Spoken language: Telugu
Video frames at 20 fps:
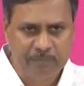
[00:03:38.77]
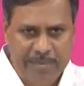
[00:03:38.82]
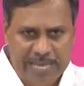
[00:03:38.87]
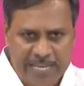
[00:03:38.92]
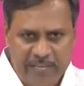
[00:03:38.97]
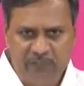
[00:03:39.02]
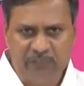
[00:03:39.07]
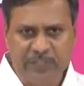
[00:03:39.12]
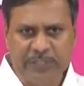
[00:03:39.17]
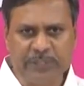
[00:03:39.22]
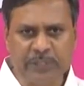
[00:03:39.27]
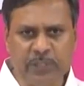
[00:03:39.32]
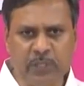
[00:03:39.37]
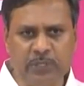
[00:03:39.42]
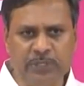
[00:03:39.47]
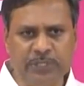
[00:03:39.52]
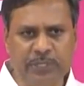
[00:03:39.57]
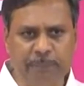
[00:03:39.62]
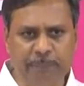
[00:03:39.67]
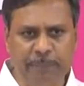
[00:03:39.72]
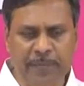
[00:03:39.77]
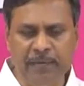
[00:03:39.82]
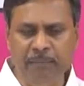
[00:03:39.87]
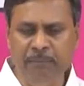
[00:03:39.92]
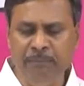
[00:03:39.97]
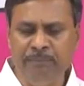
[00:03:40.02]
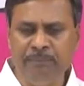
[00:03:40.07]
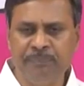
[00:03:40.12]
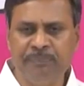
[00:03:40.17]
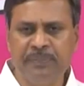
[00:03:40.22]
మేనిఫెస్టోలో చెప్పాం
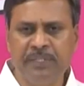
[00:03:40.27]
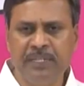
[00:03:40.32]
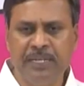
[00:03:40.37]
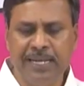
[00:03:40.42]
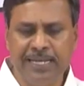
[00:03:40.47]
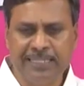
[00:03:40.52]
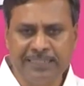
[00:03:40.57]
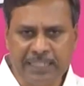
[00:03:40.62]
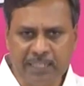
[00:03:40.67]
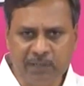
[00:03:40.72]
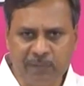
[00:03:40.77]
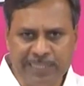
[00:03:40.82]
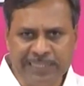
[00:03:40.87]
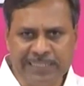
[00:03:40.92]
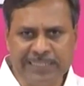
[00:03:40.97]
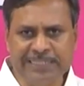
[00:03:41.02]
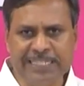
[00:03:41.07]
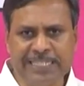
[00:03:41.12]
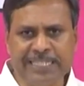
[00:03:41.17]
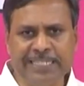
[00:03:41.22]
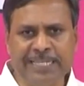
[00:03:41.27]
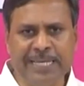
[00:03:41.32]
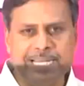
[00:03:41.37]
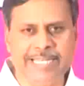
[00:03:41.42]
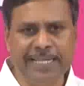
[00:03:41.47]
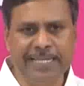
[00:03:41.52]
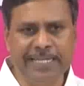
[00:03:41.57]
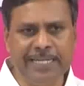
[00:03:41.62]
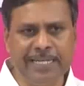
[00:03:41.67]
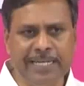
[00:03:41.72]
ఆ తర్వాత జరిగిన
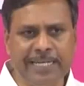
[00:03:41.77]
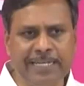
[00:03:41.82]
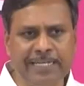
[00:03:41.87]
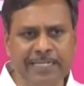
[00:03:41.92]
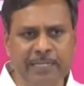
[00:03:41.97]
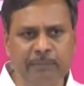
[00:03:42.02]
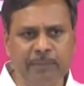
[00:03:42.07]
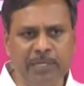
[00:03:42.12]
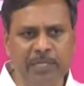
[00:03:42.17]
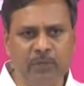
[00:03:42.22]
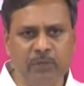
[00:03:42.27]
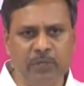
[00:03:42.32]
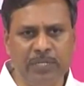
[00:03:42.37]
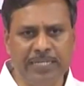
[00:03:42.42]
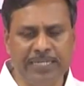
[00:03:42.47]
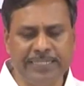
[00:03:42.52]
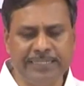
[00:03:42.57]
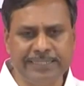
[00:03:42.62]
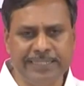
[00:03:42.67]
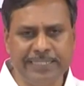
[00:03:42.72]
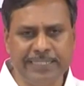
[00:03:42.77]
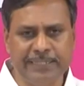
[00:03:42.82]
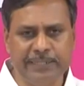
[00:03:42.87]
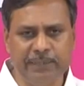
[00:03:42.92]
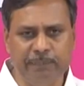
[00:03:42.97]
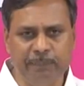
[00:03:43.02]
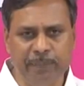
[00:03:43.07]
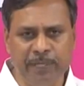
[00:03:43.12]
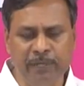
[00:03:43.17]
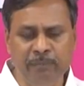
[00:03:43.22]
అనేక కార్యక్రమాలు కూడా ఖచ్చితంగా
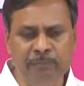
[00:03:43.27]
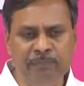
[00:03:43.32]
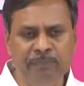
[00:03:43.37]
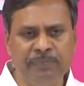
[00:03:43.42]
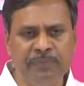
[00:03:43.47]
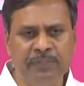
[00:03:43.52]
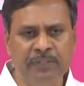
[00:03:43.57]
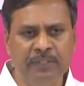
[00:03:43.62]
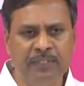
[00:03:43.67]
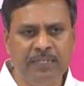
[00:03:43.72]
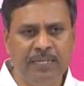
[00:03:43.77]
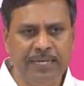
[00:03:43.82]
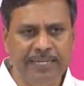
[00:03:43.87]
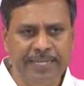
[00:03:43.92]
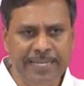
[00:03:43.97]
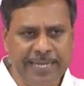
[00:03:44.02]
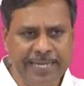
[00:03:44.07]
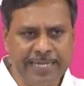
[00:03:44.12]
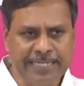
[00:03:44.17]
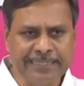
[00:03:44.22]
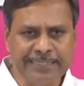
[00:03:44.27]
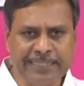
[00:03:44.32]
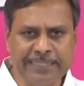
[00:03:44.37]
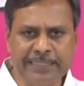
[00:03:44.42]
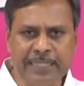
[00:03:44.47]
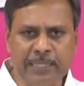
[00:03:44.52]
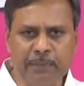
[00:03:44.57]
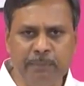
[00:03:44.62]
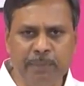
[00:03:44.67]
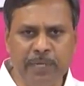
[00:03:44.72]
చెప్పాం అనేక
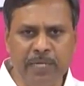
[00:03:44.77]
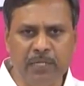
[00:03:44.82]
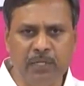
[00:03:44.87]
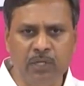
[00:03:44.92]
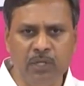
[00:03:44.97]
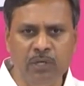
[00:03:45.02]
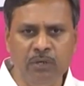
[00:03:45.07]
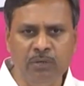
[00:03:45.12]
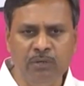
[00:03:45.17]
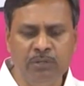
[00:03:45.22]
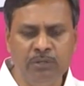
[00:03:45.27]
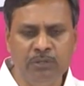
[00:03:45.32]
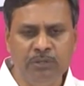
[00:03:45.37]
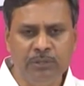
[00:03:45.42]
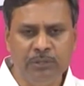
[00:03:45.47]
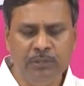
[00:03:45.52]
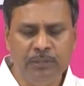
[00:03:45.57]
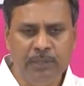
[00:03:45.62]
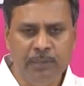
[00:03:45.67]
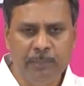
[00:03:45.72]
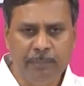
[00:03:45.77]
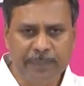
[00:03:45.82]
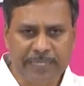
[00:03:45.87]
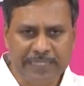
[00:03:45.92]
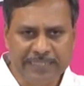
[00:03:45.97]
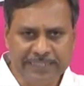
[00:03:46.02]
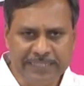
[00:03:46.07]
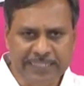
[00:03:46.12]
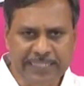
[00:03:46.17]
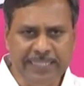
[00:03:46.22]
సందర్భాల్లో
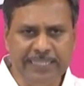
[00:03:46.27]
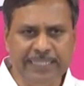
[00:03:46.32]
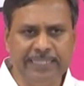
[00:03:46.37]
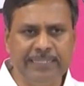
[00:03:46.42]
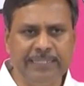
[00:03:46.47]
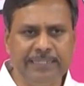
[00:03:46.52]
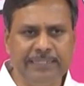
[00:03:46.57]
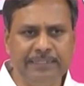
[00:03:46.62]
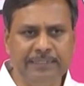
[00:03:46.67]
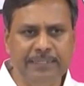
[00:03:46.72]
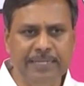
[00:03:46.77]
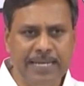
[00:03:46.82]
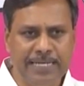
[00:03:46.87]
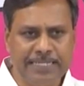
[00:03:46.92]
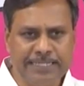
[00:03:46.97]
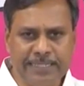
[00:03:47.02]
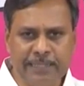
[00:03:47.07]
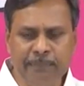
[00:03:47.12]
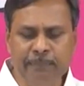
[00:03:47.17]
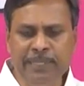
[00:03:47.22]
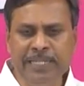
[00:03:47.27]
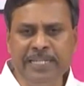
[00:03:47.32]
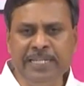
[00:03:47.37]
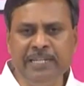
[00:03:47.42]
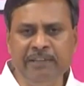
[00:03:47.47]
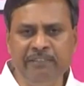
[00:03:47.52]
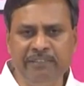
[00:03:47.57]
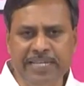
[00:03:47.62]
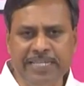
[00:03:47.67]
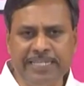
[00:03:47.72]
ప్రతి
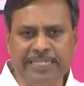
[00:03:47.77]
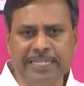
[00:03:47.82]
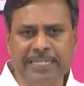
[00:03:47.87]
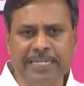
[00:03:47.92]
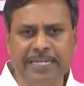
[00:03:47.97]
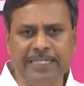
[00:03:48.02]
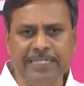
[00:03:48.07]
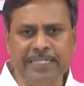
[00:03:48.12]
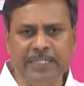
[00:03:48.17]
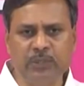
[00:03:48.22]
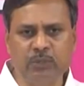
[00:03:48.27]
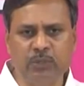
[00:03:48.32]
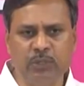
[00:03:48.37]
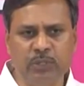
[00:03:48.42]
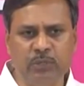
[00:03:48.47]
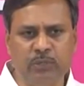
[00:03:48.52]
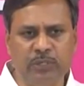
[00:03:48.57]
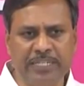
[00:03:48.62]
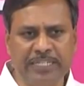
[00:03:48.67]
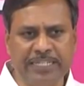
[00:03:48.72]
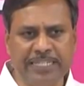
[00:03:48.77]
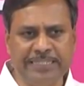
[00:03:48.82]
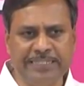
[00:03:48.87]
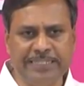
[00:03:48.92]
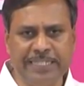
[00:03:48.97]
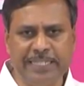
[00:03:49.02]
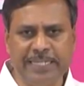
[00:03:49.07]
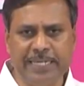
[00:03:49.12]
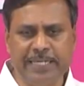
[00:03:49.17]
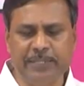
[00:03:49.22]
అసెంబ్లీని వేదికగా చేసుకొని కూడా
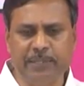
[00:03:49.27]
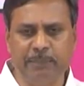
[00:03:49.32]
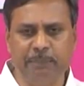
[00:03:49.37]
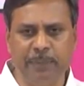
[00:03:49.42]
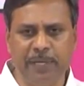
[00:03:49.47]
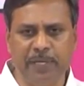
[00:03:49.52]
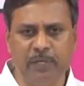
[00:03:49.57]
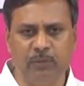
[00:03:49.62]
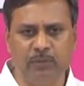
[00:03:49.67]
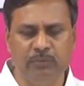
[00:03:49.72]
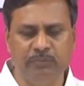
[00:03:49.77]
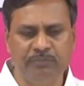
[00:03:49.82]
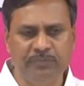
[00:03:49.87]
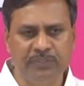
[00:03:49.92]
కేసీఆర్ గారు చెప్పారు